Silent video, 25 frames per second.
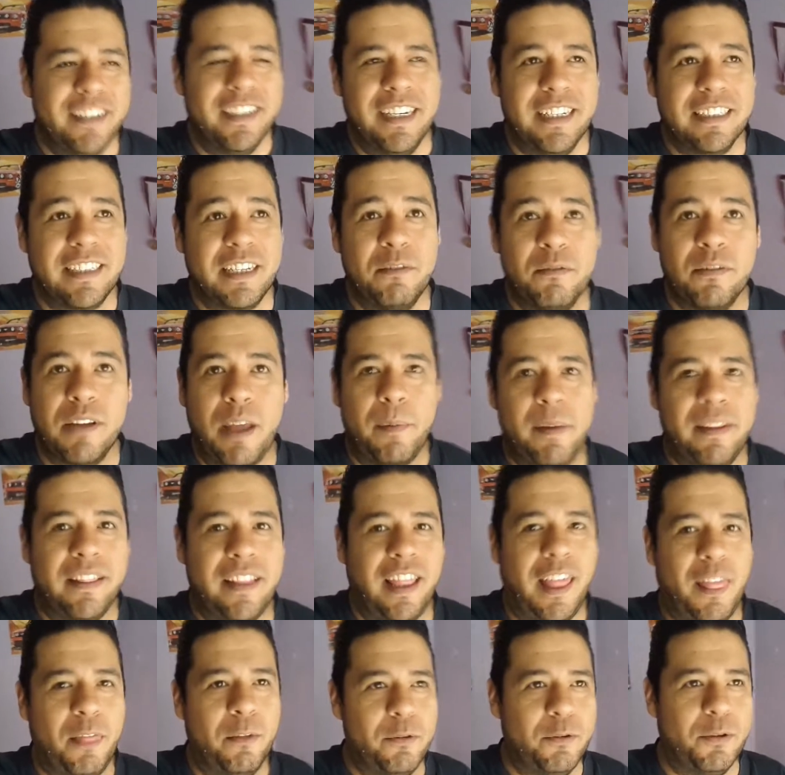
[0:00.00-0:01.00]
Es que nunca he
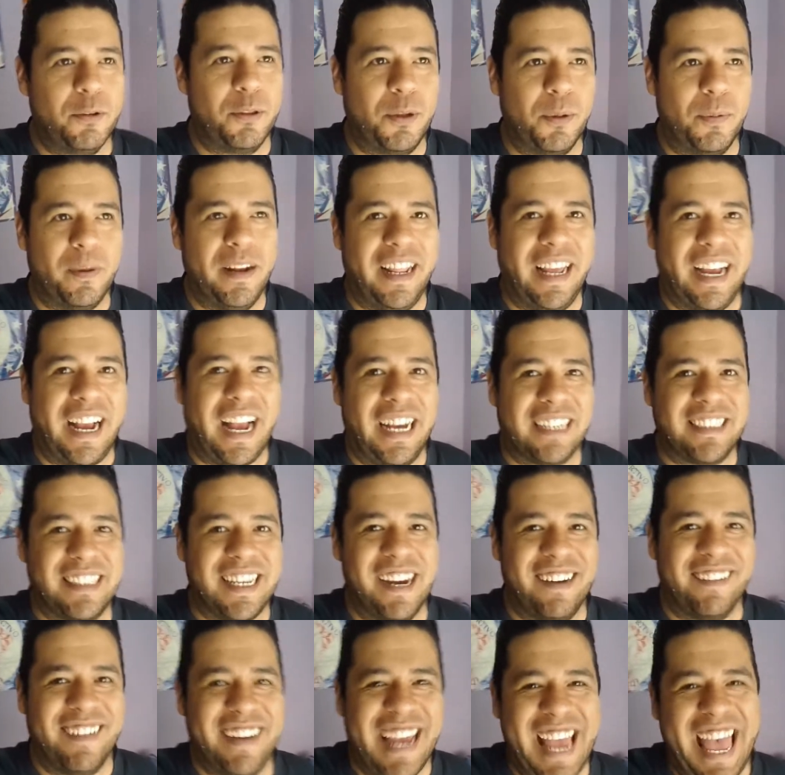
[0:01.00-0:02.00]
tenido un youtuber en
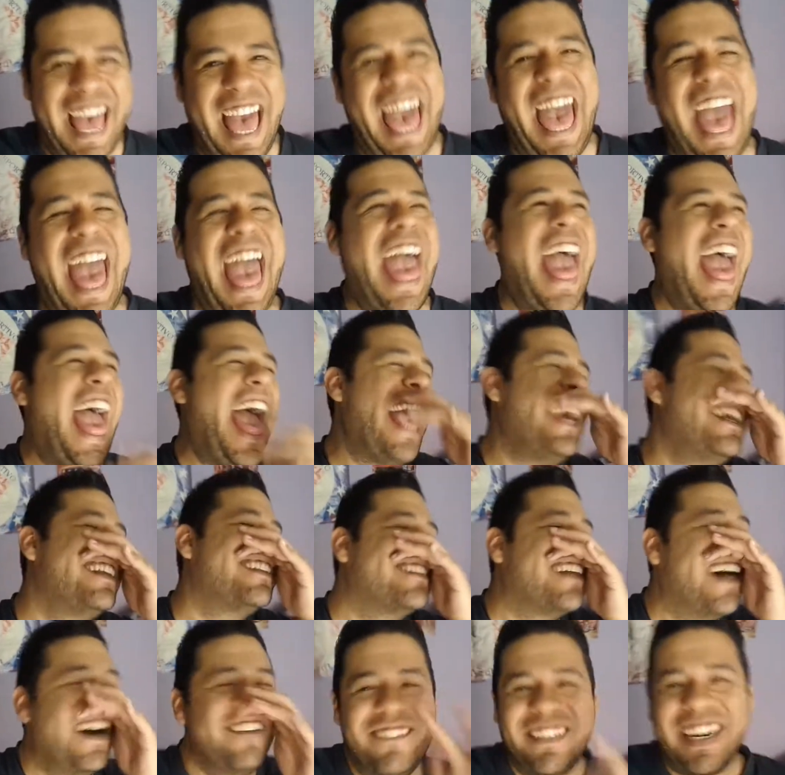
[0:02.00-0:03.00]
casa, güey. ¡Ah,
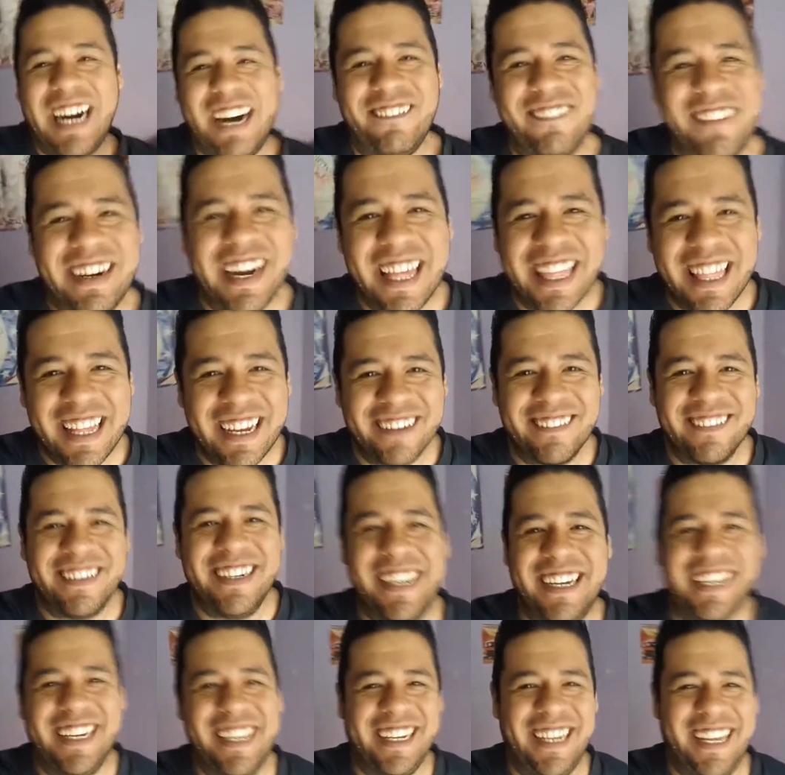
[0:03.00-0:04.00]
esa mamada,
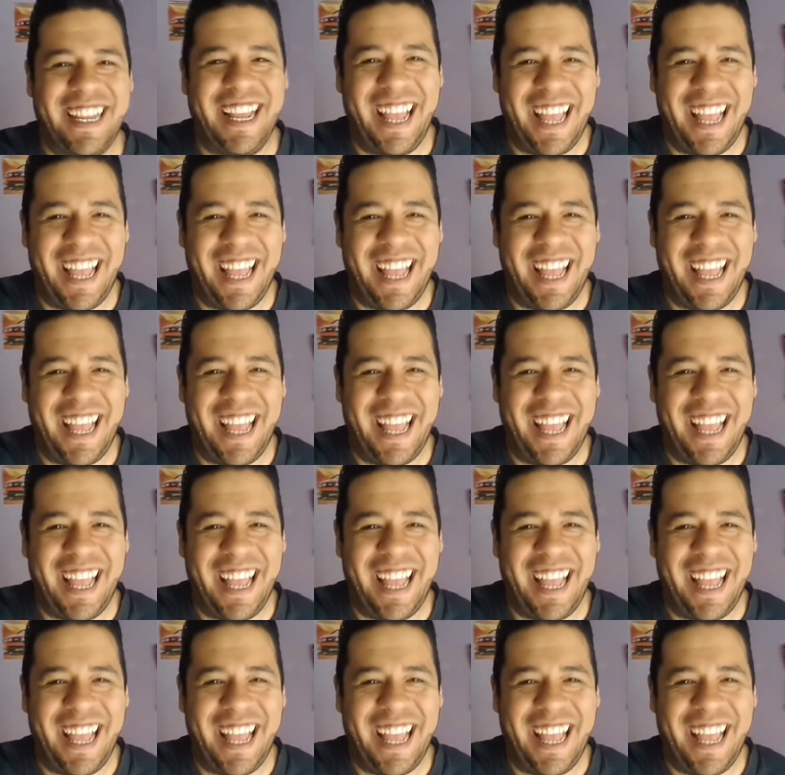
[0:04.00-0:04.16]
güey.